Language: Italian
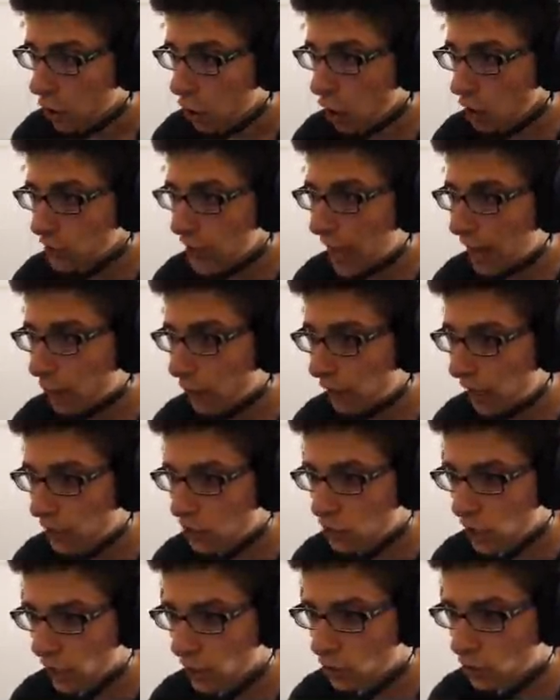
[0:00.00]
Cos'è
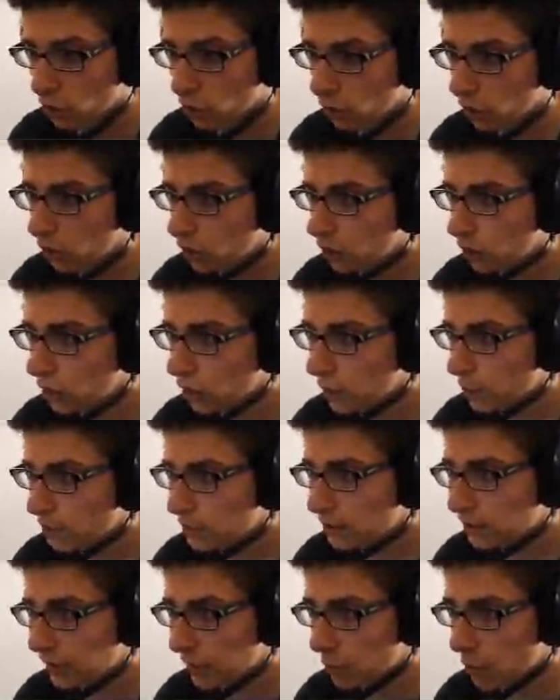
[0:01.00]
quell'aggeggio? Mi
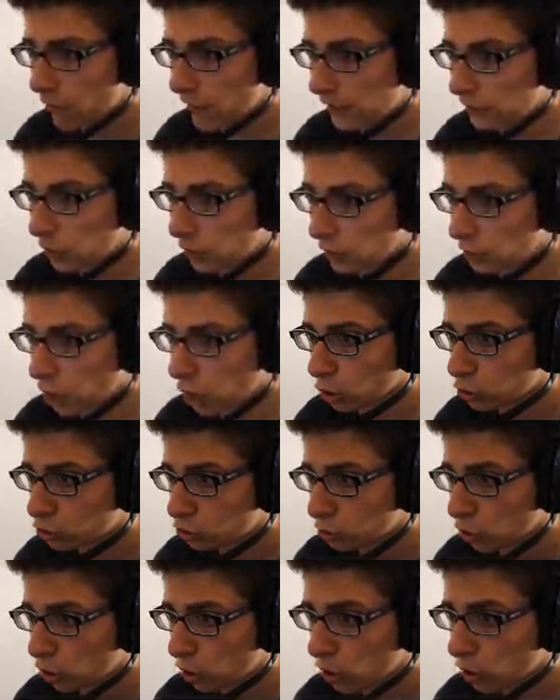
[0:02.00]
si sta muovendo
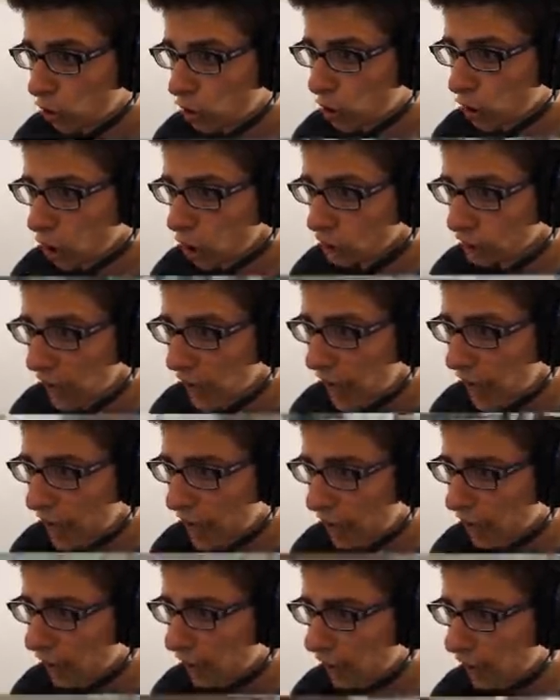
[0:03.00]
addosso.
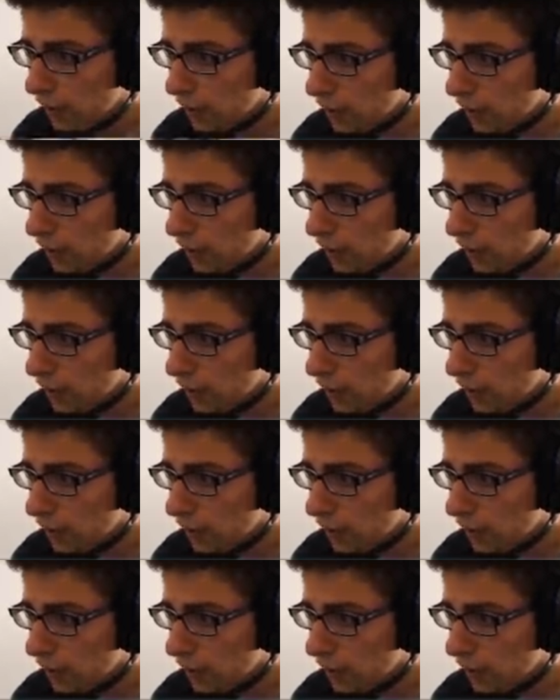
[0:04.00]
Cos'è?